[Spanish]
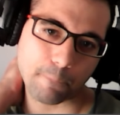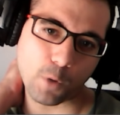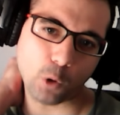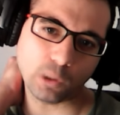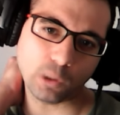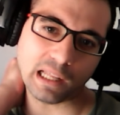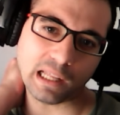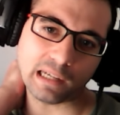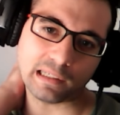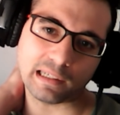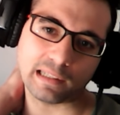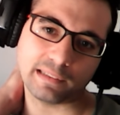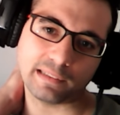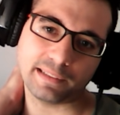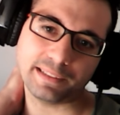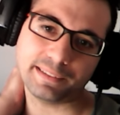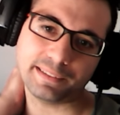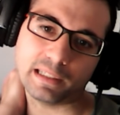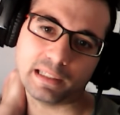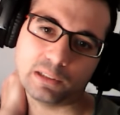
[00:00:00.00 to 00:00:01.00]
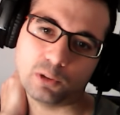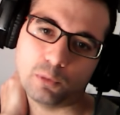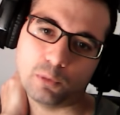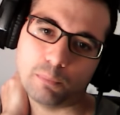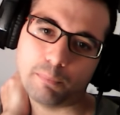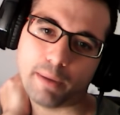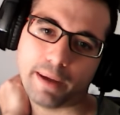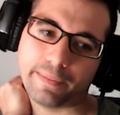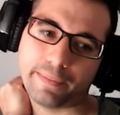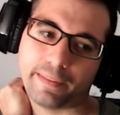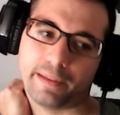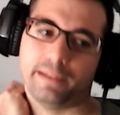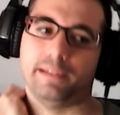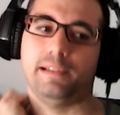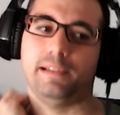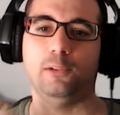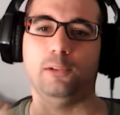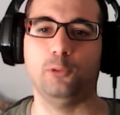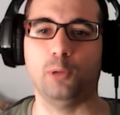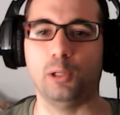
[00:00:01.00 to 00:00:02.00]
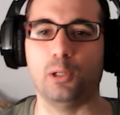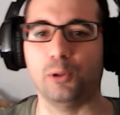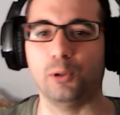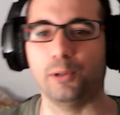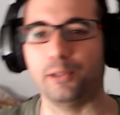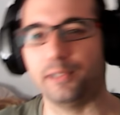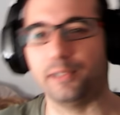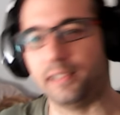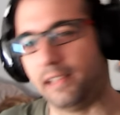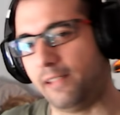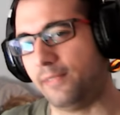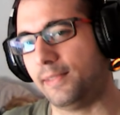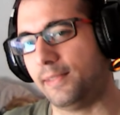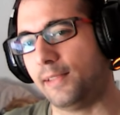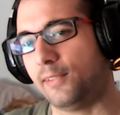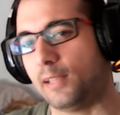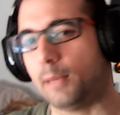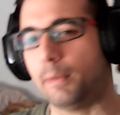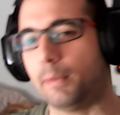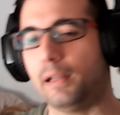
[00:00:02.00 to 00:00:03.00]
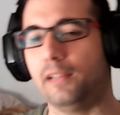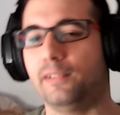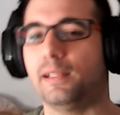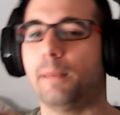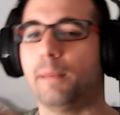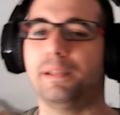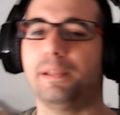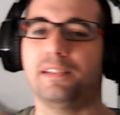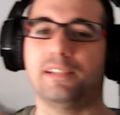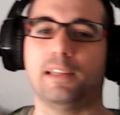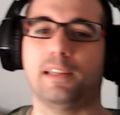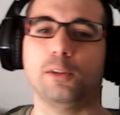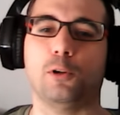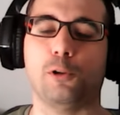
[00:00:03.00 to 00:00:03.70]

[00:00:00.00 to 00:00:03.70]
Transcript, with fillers: Una ratita tumbada en el suelo Este chaval se ha pensado